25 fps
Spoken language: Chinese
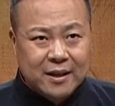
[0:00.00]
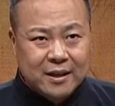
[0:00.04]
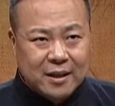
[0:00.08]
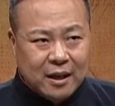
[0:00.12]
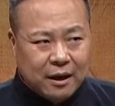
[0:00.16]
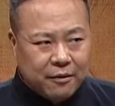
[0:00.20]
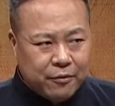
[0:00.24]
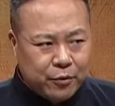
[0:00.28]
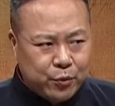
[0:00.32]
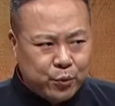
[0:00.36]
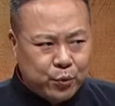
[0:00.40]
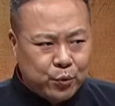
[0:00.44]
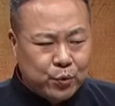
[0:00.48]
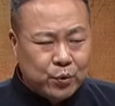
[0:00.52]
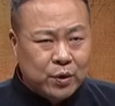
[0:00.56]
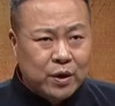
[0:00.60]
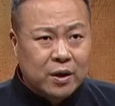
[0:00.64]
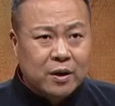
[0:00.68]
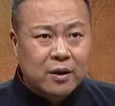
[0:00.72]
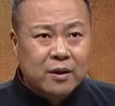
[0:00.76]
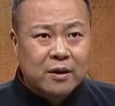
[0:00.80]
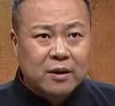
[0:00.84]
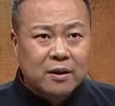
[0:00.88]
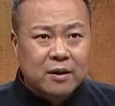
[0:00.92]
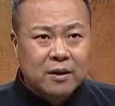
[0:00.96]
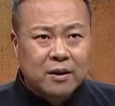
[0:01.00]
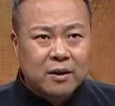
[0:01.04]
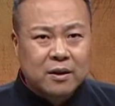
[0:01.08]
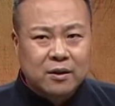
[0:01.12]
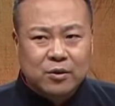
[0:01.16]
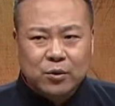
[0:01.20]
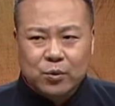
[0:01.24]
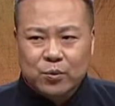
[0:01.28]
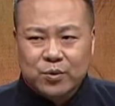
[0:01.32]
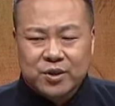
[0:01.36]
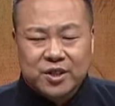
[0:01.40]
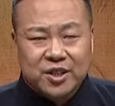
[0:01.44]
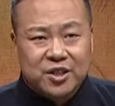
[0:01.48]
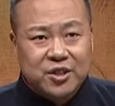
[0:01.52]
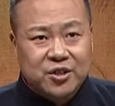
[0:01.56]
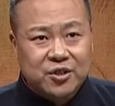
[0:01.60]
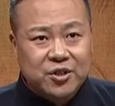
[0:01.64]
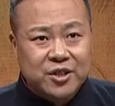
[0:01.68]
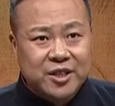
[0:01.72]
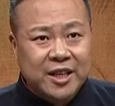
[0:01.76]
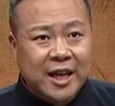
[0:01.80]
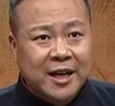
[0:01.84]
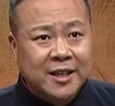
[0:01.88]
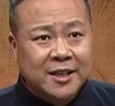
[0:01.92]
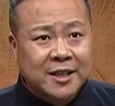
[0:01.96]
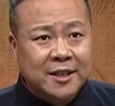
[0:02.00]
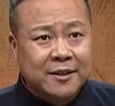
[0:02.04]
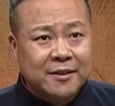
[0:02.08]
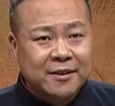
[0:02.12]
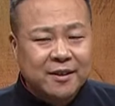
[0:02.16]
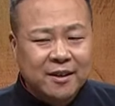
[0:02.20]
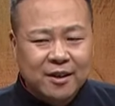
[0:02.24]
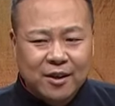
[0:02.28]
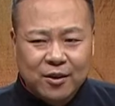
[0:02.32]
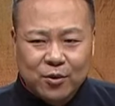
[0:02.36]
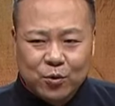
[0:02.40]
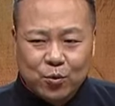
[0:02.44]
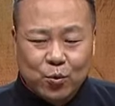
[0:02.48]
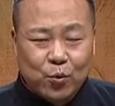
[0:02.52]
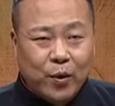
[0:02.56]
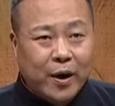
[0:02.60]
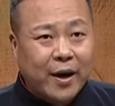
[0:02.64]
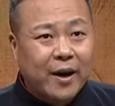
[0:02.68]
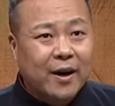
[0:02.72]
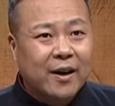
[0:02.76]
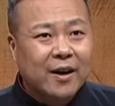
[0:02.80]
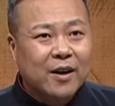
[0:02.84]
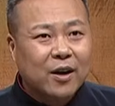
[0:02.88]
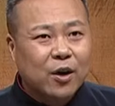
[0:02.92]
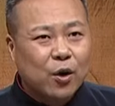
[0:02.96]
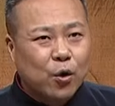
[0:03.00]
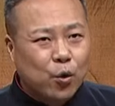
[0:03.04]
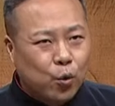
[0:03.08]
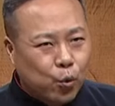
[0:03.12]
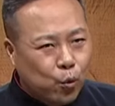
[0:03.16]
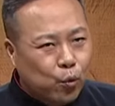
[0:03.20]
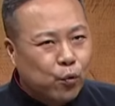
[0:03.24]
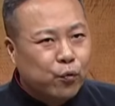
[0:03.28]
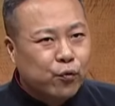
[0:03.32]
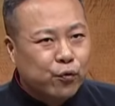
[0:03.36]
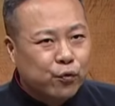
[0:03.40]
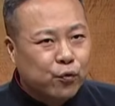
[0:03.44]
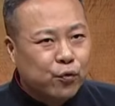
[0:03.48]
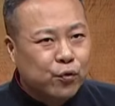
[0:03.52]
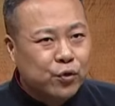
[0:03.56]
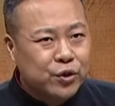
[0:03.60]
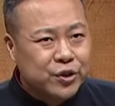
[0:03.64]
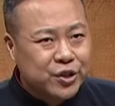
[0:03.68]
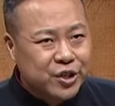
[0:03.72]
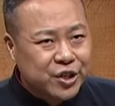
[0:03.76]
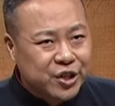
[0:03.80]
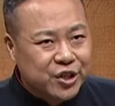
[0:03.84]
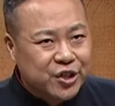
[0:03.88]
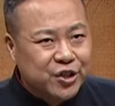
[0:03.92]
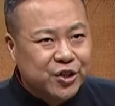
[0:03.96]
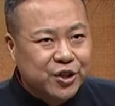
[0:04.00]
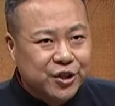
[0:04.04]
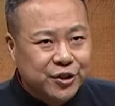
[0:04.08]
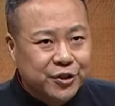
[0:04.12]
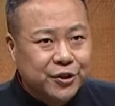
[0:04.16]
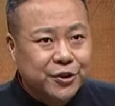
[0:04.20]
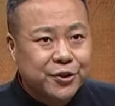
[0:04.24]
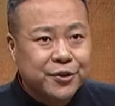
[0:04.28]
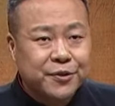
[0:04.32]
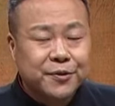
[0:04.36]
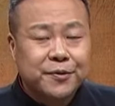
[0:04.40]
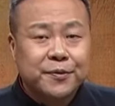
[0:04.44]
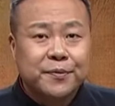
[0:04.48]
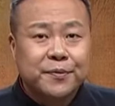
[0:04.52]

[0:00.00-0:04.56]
也为欲呃东进之强秦，故而胡服骑射之。